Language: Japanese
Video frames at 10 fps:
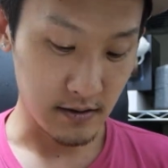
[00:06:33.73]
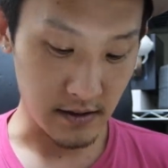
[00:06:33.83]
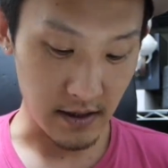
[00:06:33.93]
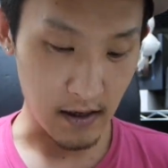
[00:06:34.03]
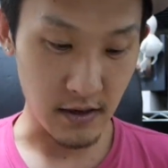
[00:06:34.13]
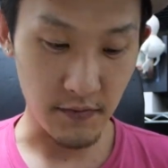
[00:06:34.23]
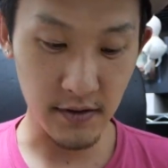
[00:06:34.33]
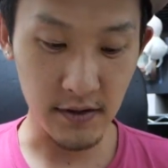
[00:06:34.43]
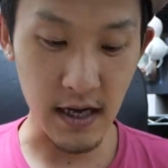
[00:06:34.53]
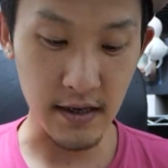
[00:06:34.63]
で、
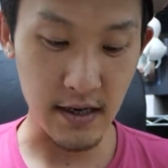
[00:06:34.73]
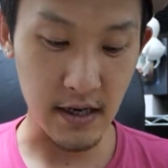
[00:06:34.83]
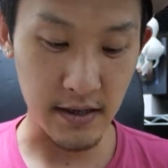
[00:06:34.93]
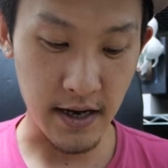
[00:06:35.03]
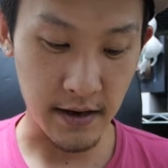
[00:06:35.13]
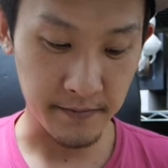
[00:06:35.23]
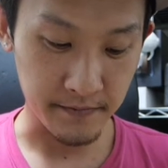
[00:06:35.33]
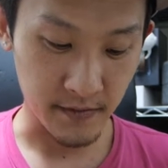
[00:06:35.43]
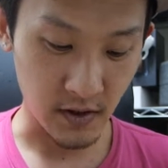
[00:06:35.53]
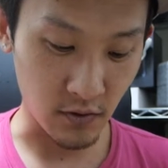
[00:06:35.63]
フィルター径がね、
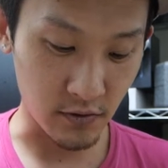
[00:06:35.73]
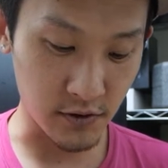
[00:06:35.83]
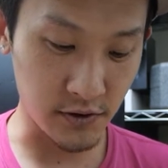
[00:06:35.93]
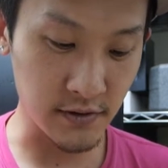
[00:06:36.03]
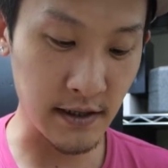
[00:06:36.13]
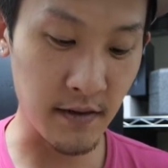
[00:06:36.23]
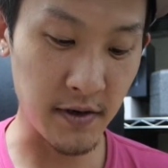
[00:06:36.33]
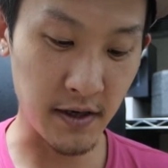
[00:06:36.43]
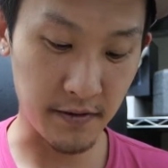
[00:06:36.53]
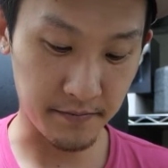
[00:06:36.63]
67
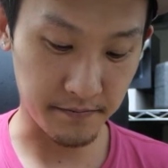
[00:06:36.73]
ミリ。